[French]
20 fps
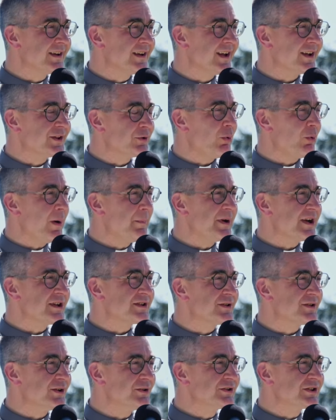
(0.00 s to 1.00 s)
qu'il y a trois
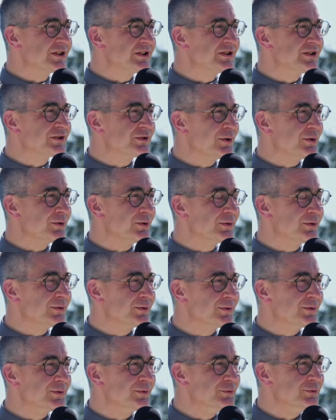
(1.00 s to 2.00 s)
personnes qui sortent
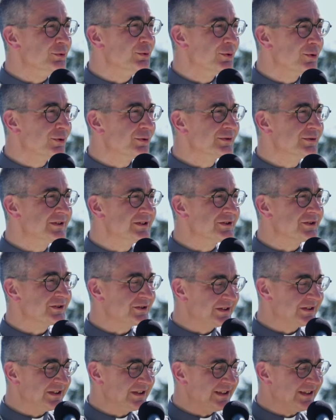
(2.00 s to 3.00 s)
euh, du lot, si
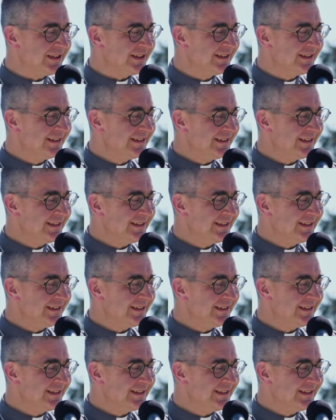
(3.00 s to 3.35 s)
j'ose dire,